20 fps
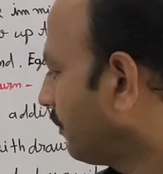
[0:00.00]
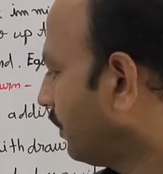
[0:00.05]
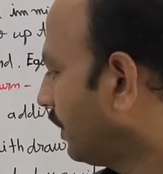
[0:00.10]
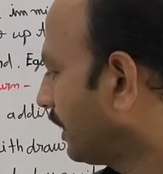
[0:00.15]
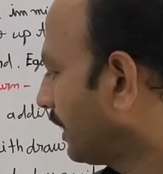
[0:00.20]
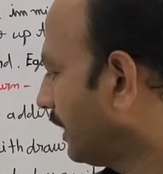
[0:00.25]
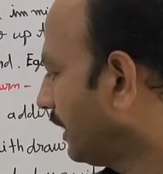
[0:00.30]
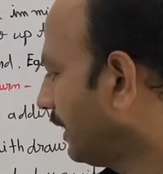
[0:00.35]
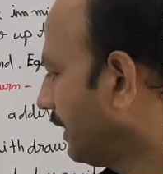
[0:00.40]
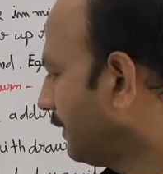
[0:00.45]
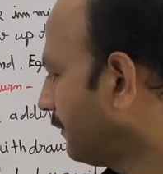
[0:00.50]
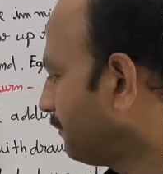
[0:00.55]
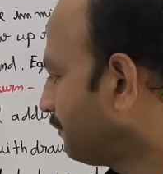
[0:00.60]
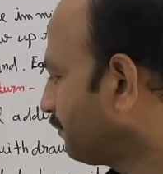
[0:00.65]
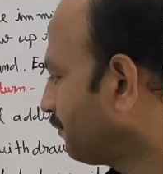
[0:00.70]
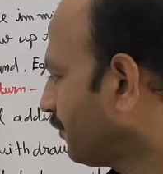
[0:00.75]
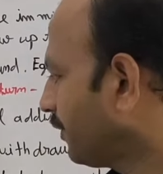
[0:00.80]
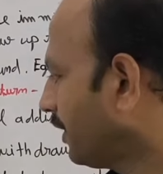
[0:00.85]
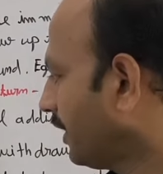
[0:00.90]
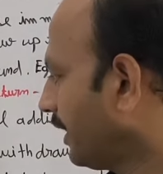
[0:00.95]

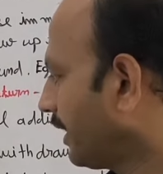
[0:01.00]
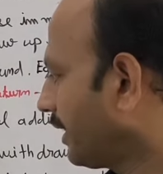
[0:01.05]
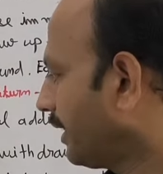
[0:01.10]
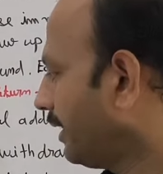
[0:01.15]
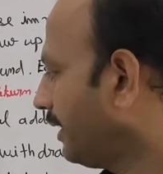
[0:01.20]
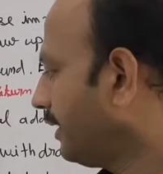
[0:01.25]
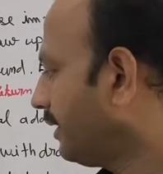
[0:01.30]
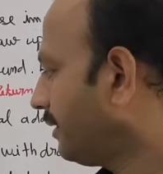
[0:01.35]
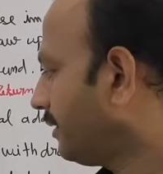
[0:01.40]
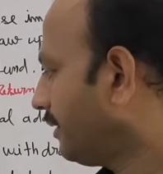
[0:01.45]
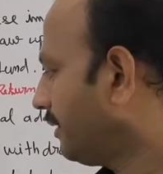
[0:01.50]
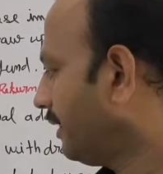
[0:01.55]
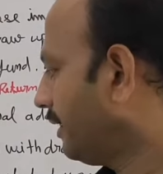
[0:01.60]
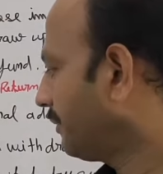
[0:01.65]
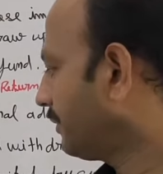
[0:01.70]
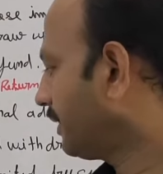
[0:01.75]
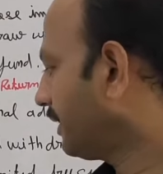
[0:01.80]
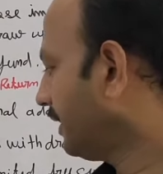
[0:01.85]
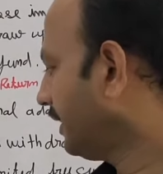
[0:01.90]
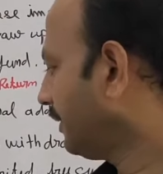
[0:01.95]
क्वार्टरली ईयरली
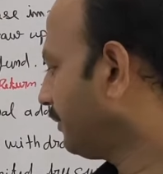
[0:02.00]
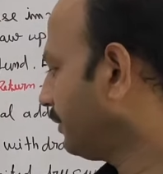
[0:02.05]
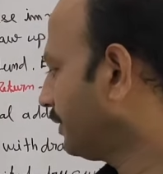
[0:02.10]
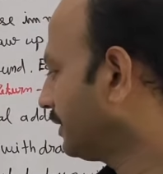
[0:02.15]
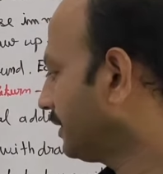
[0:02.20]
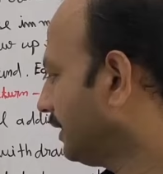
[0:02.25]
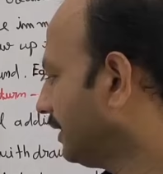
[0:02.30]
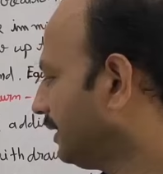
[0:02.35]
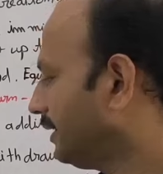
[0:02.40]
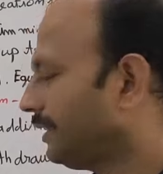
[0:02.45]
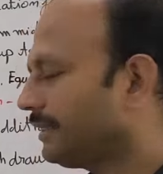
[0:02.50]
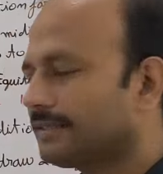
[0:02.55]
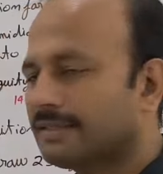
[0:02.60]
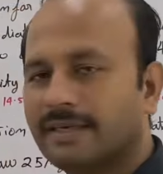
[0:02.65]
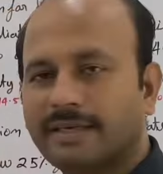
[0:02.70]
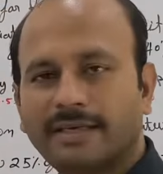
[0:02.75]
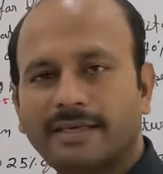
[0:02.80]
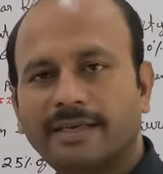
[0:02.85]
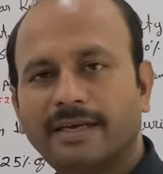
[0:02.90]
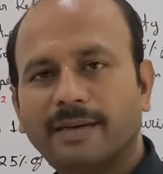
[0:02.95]
हाफ ईयरली मंथली ये
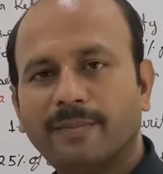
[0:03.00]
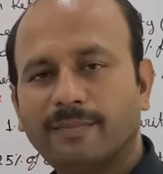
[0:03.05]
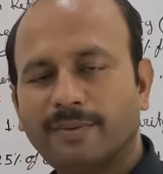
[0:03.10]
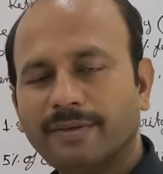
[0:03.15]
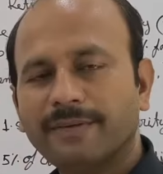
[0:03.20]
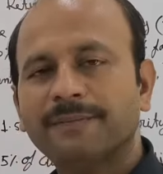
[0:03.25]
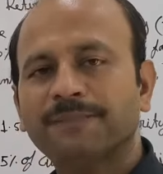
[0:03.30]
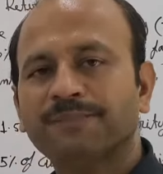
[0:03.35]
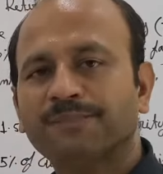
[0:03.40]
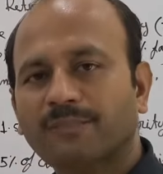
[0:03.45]
सारे यहाँ पे